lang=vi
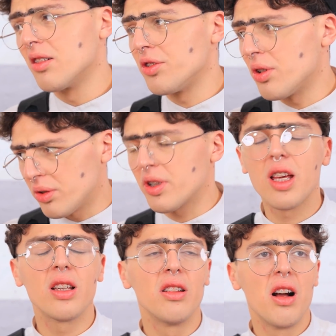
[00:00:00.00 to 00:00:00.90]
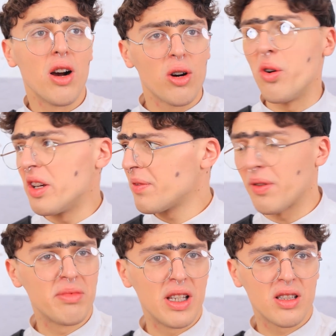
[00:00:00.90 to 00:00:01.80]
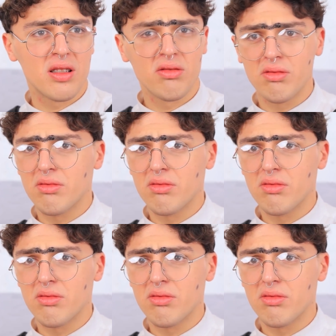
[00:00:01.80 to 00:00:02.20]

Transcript: Nhìn kỹ đi Anh có nhận ra ừ.